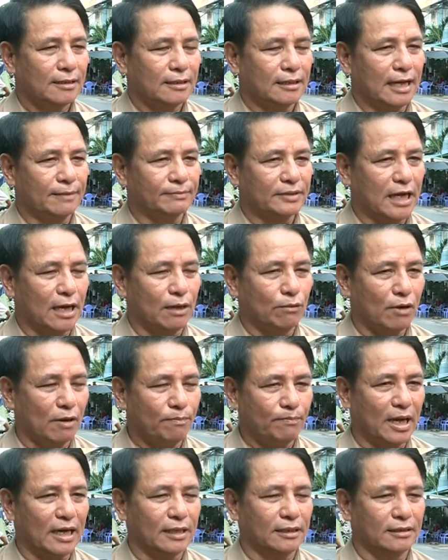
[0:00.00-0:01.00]
làm sao
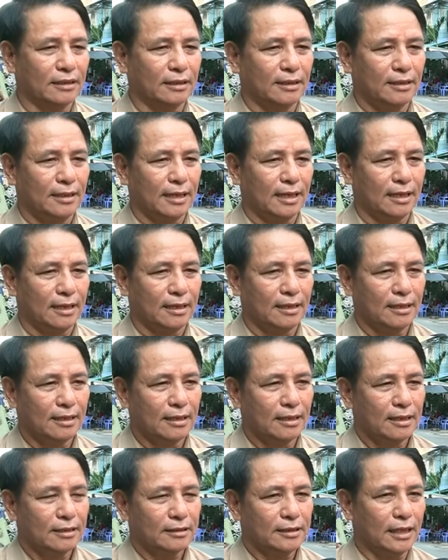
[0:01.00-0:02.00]
góp phần đó là
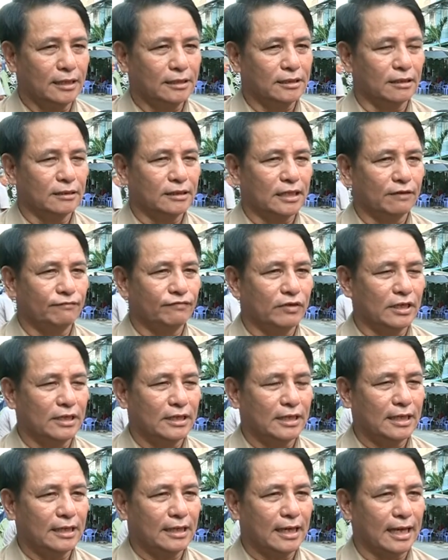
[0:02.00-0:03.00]
xây dựng địa
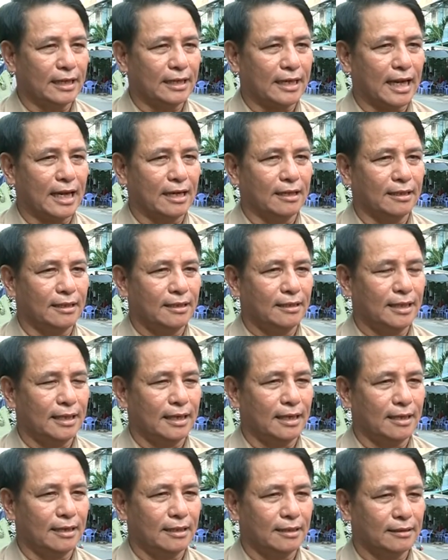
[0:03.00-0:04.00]
phương ngày càng
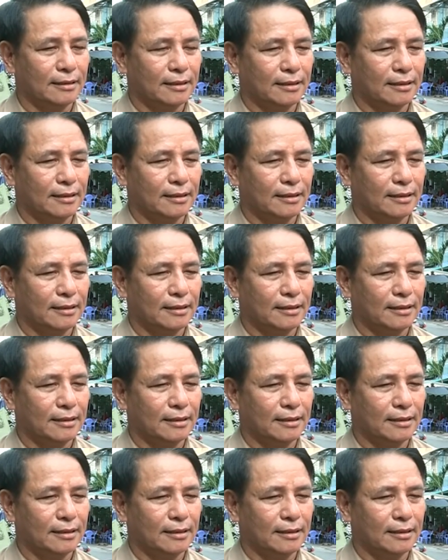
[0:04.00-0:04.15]
là